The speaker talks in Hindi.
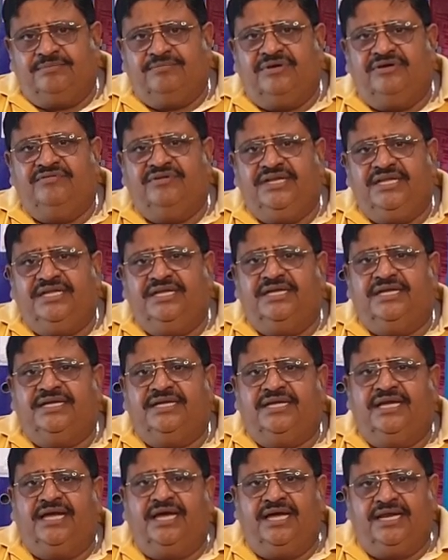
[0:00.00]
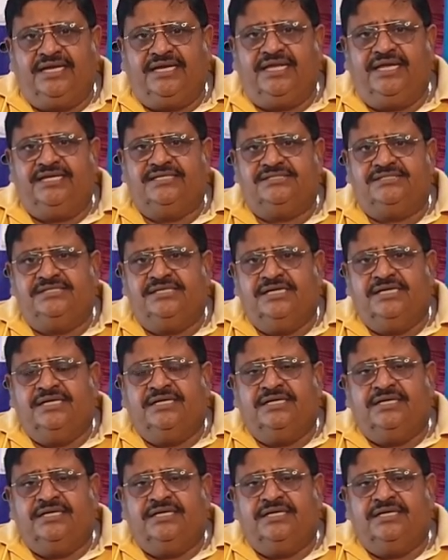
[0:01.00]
संभव नहीं है कि हर केस